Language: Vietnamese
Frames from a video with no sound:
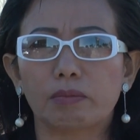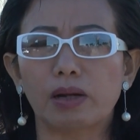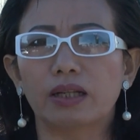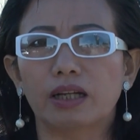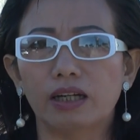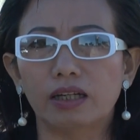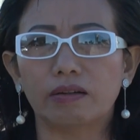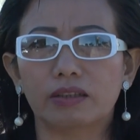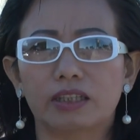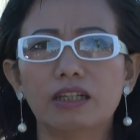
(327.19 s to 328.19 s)
bình
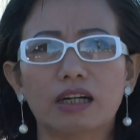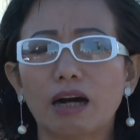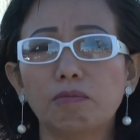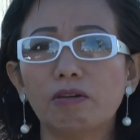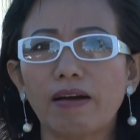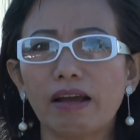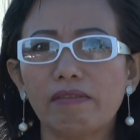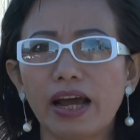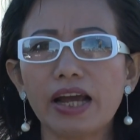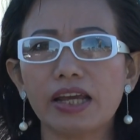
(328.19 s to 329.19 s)
thường chưa không có vai
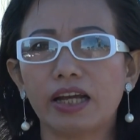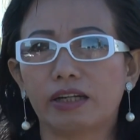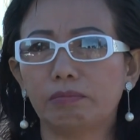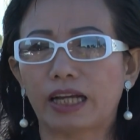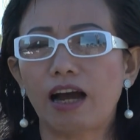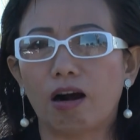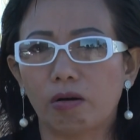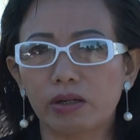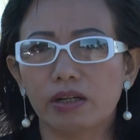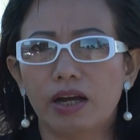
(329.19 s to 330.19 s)
vế gì trong xã
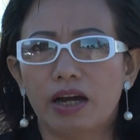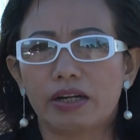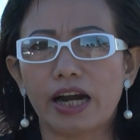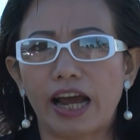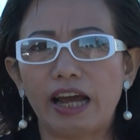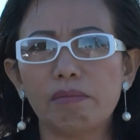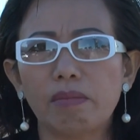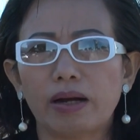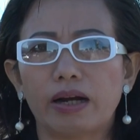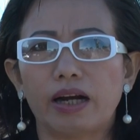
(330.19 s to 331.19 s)
hội để
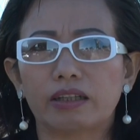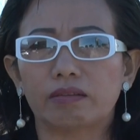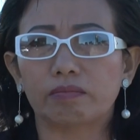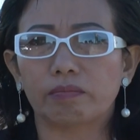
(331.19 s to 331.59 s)
mà